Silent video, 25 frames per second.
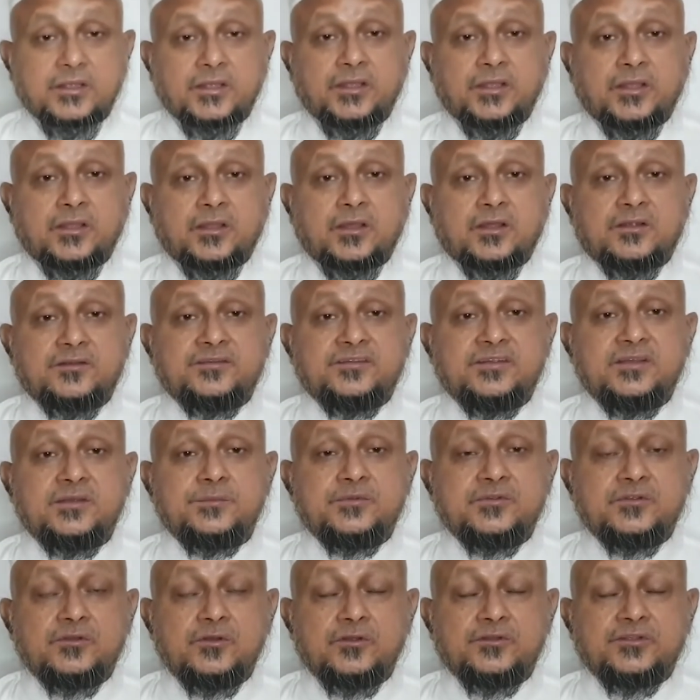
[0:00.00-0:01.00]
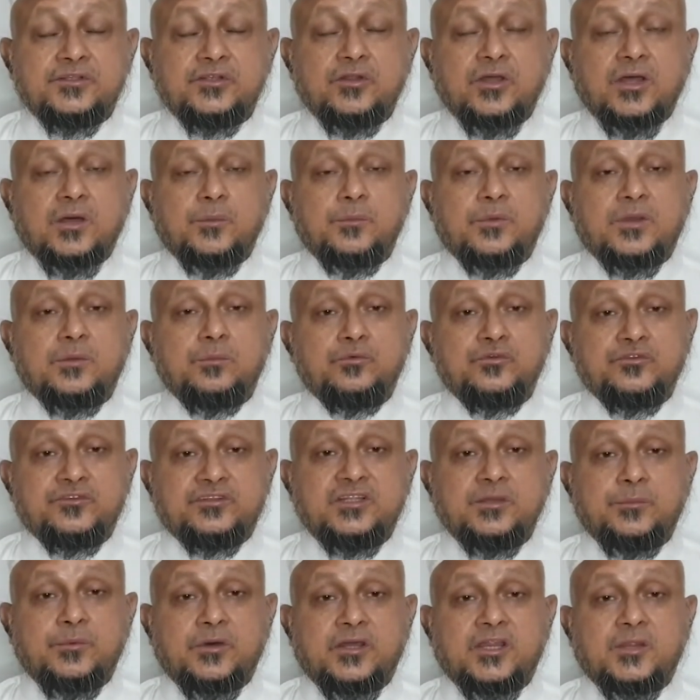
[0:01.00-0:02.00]
এই কনসেপ্টসগুলো যেন আমরা
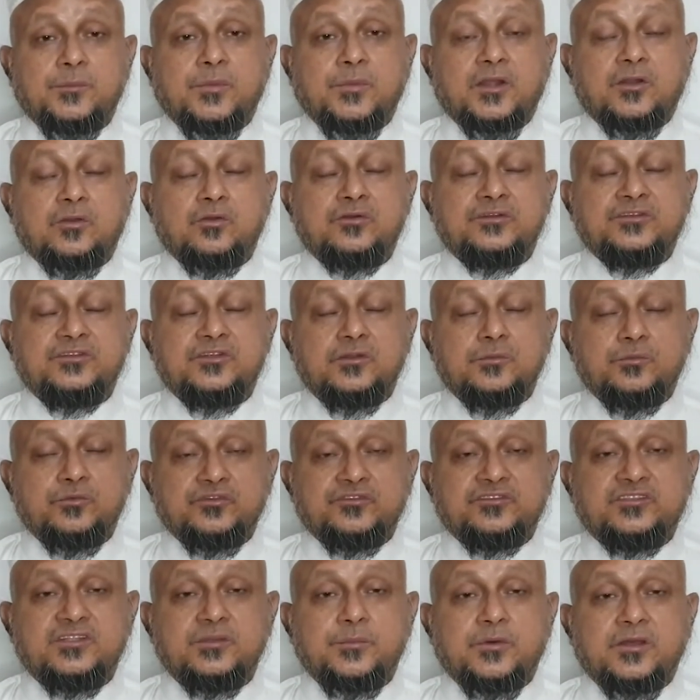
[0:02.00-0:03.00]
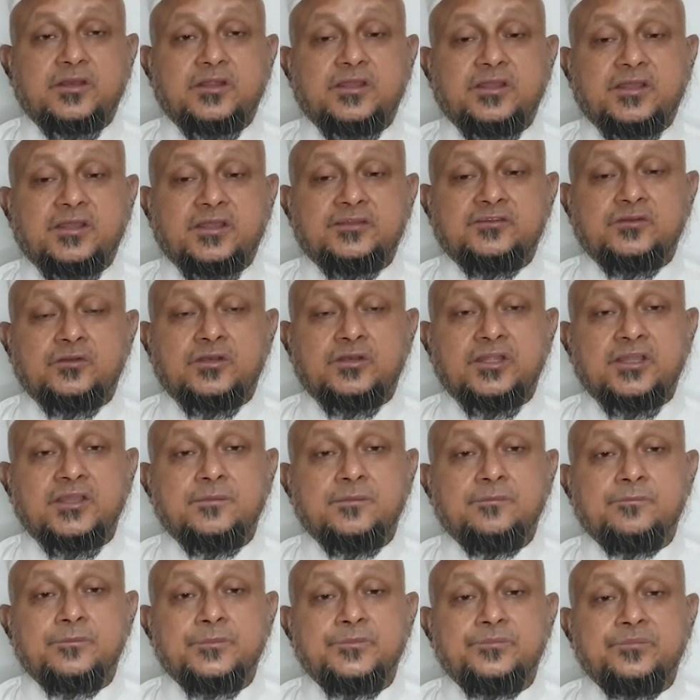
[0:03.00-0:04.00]
বুঝতে পারি পাঠক যেন বুঝতে পারে এই জন্যে
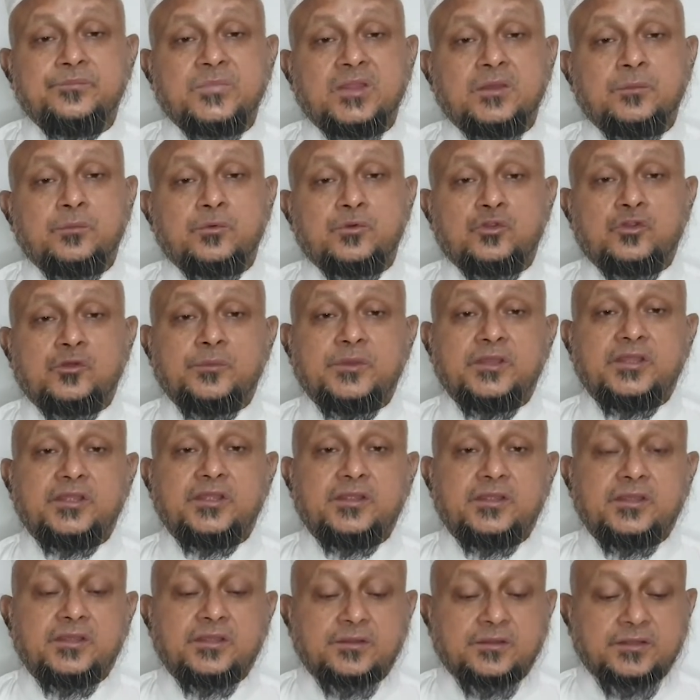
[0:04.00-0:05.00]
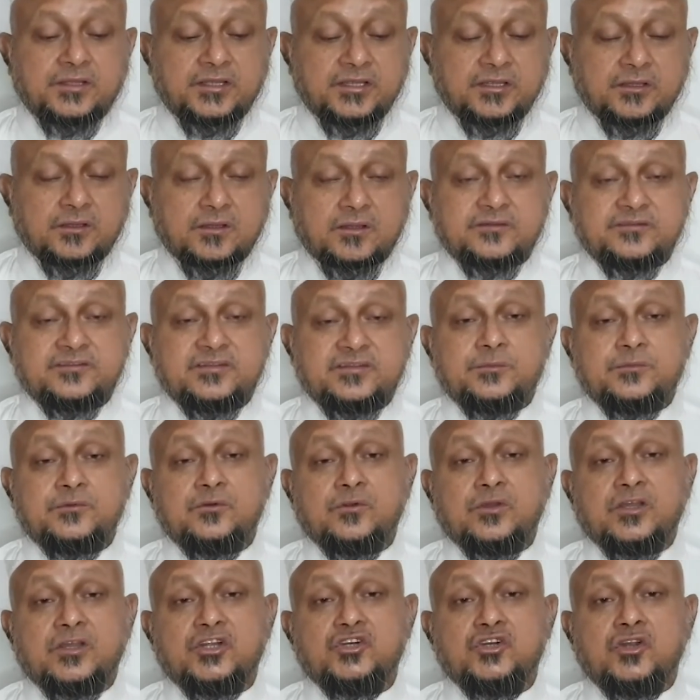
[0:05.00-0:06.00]
প্রথমেই এই
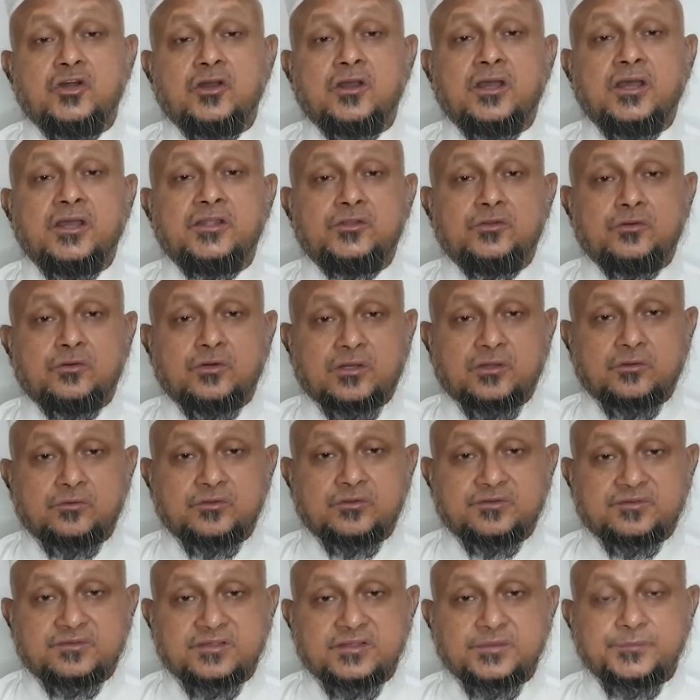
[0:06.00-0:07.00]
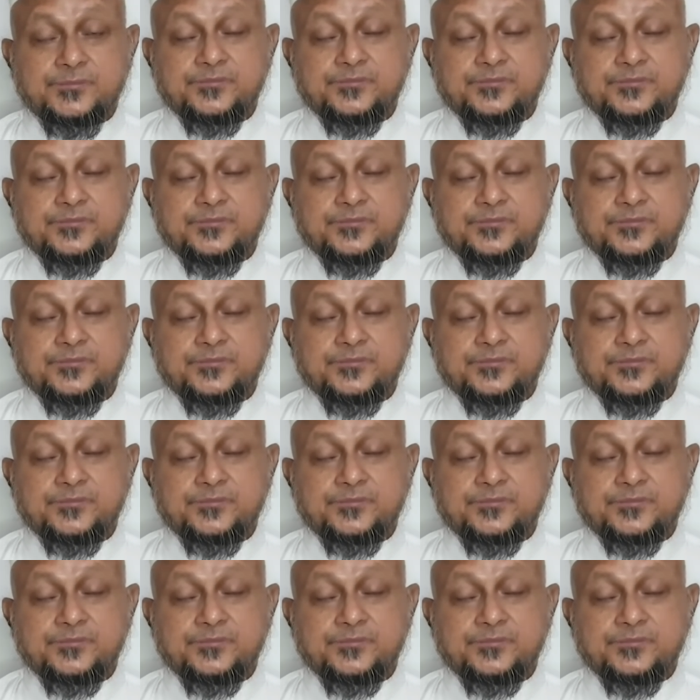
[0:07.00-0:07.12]
কনসেপ্টগুলোকে সংজ্ঞায়িত করা হয়েছে